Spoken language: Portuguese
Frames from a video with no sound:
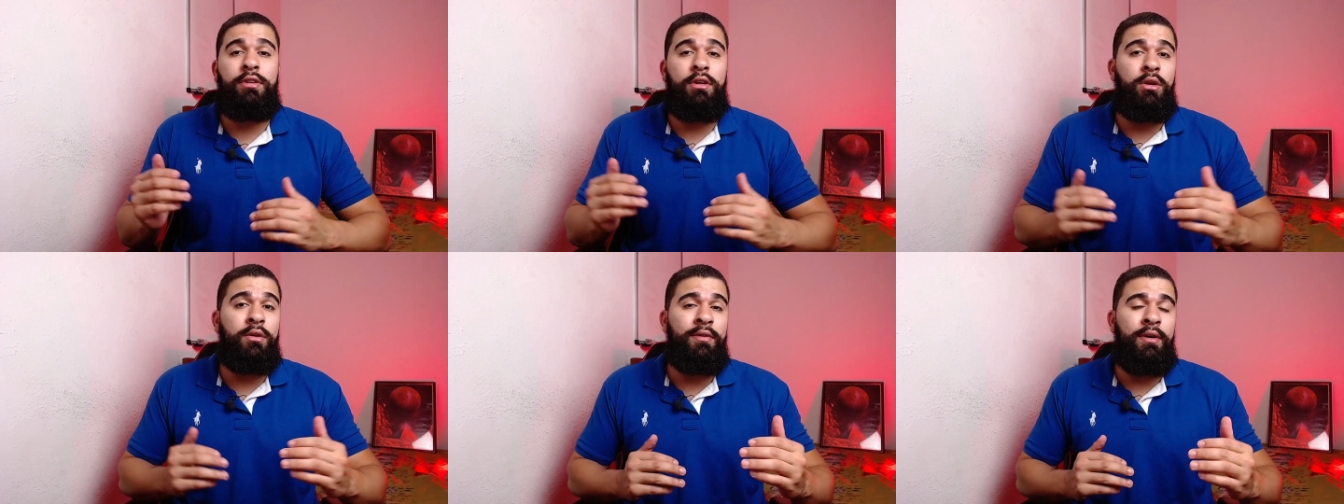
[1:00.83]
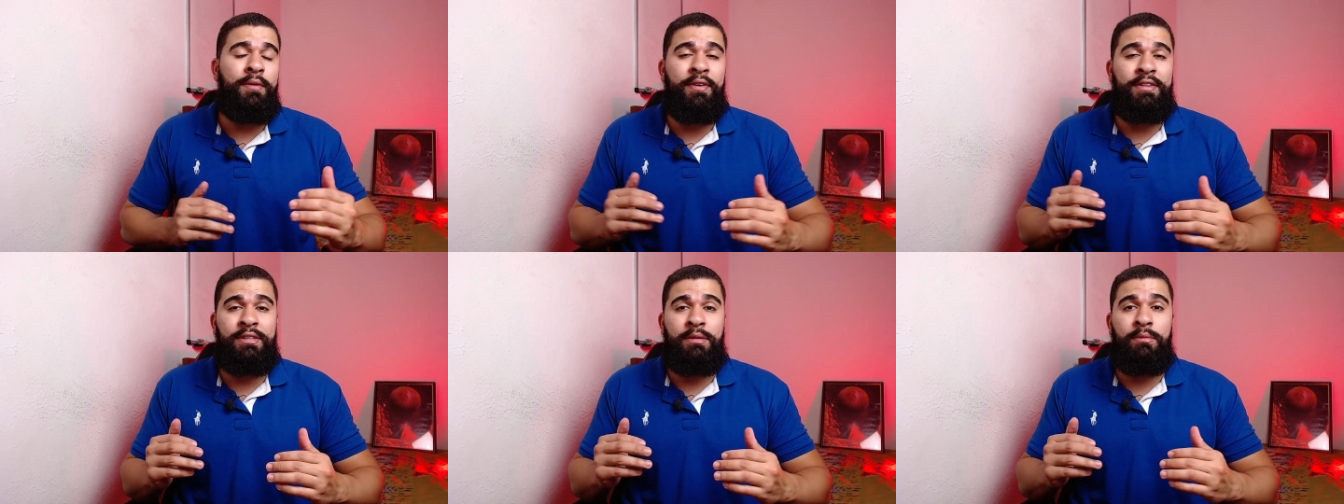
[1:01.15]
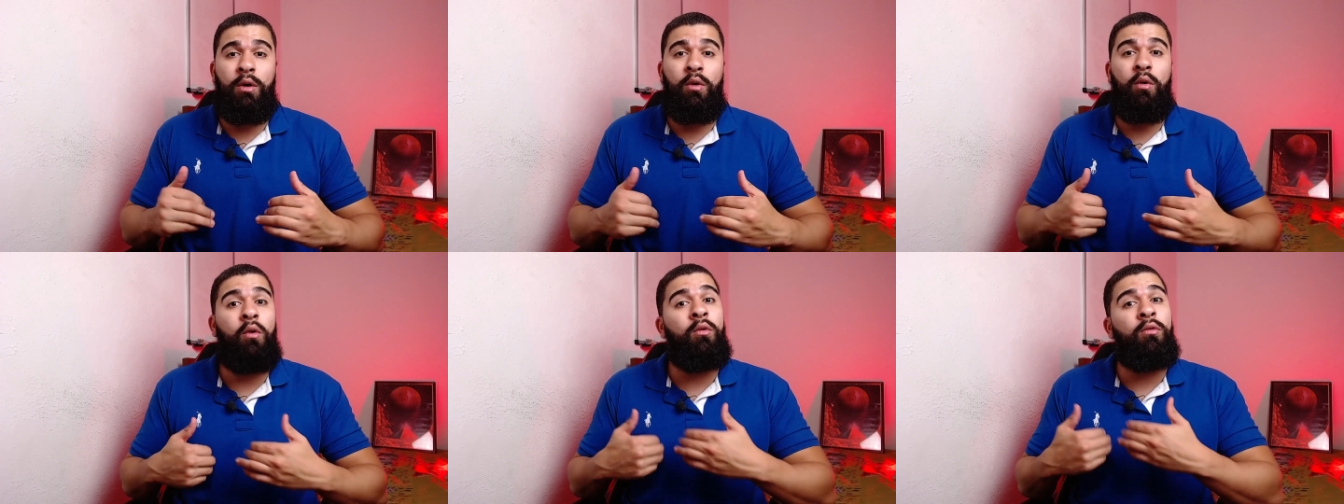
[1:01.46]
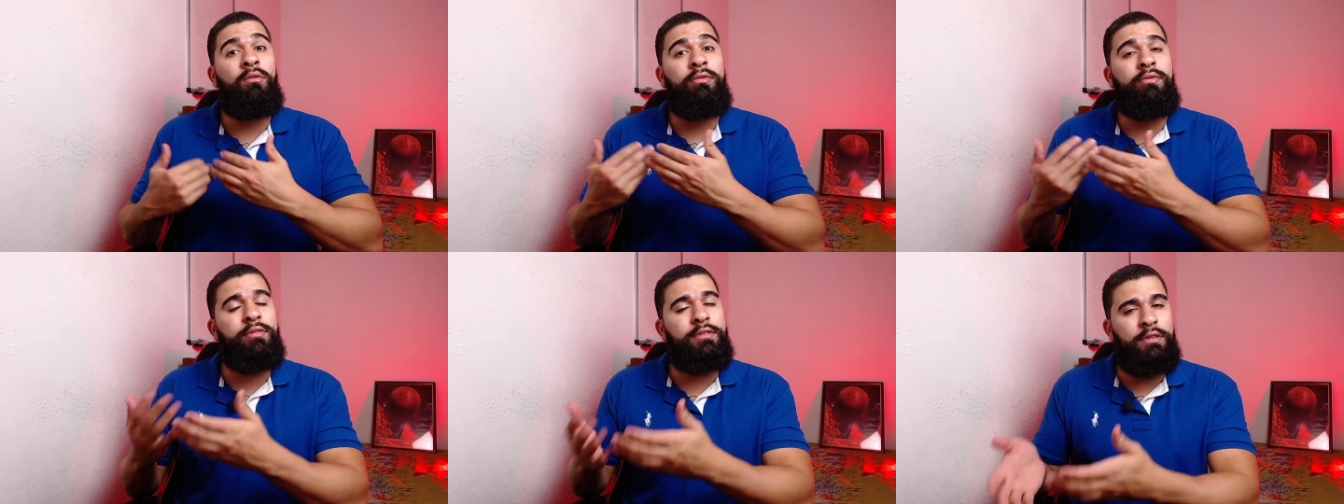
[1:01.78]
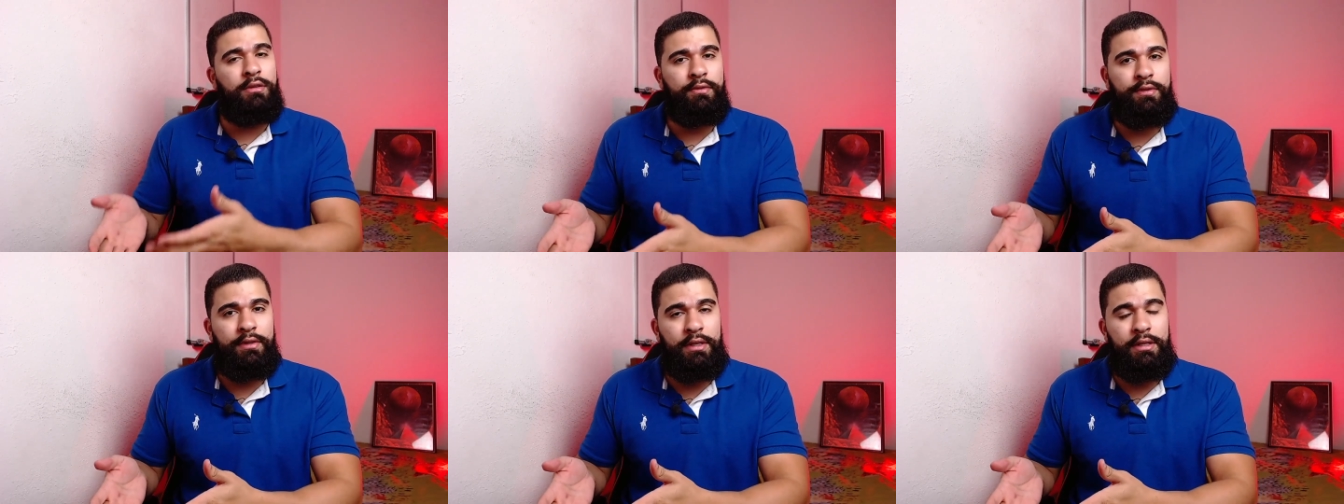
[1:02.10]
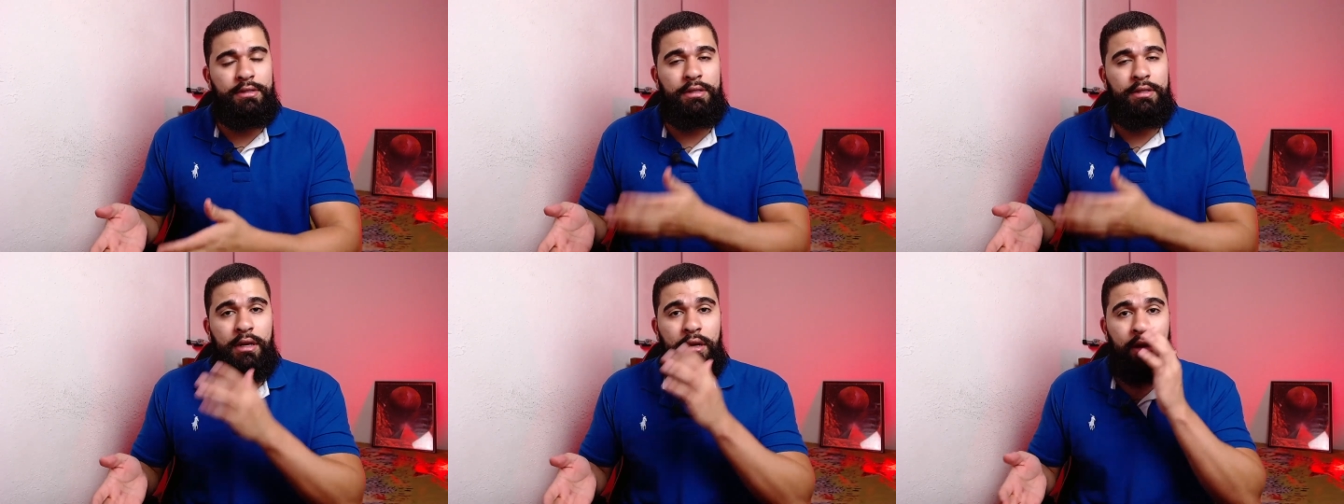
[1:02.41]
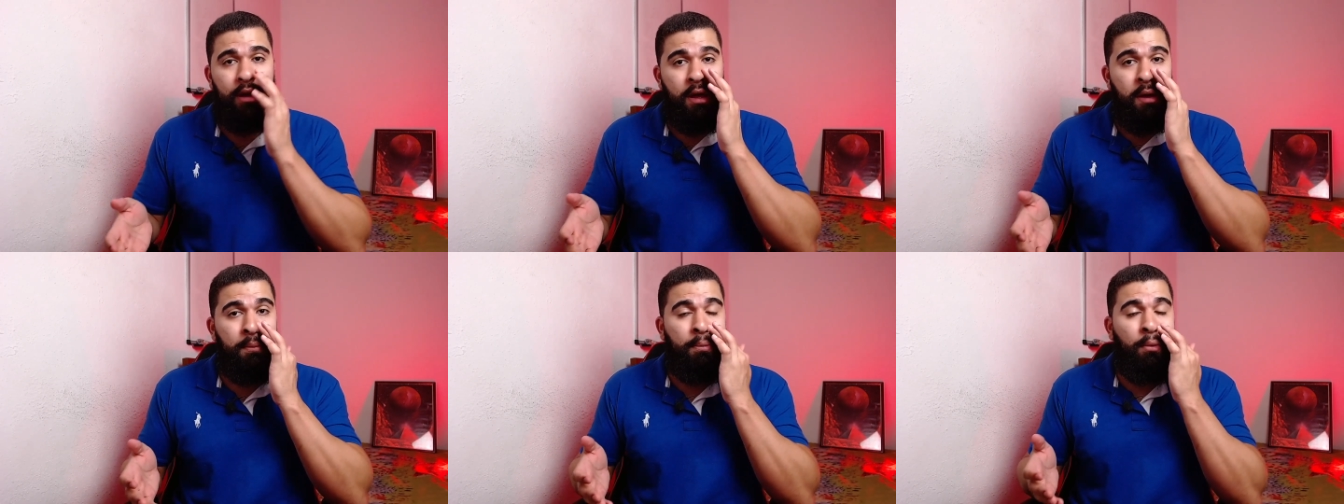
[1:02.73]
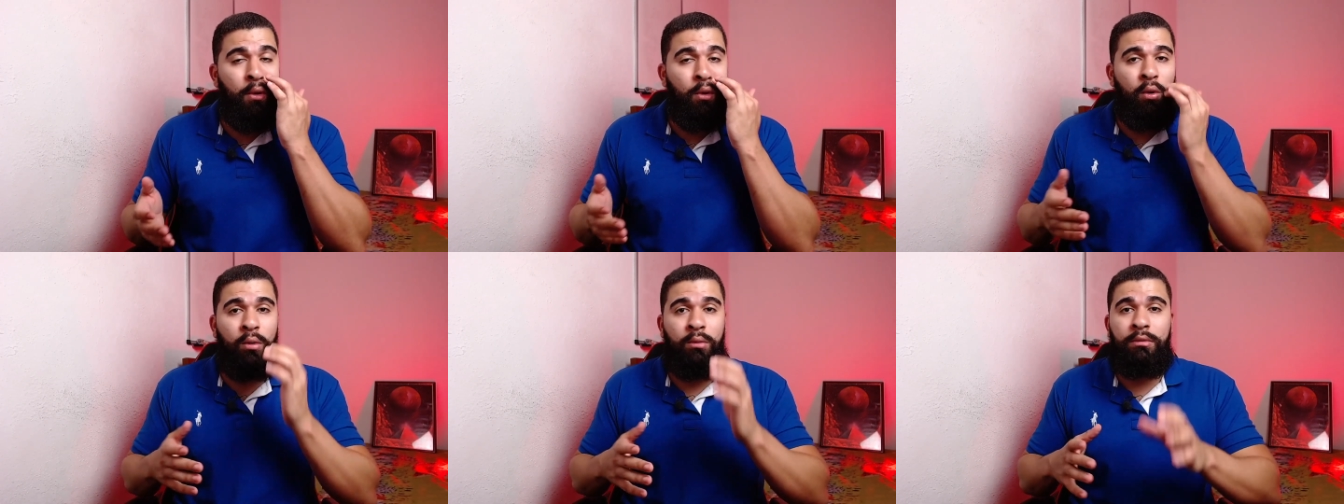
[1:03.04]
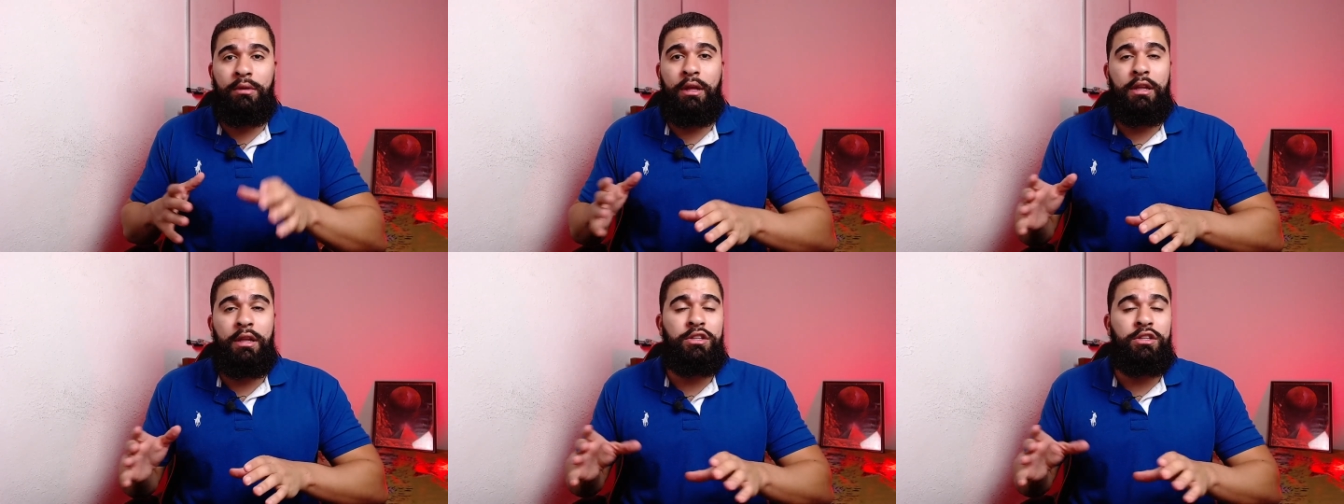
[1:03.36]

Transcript: não vai fazer uma confusão financeira por conta ali,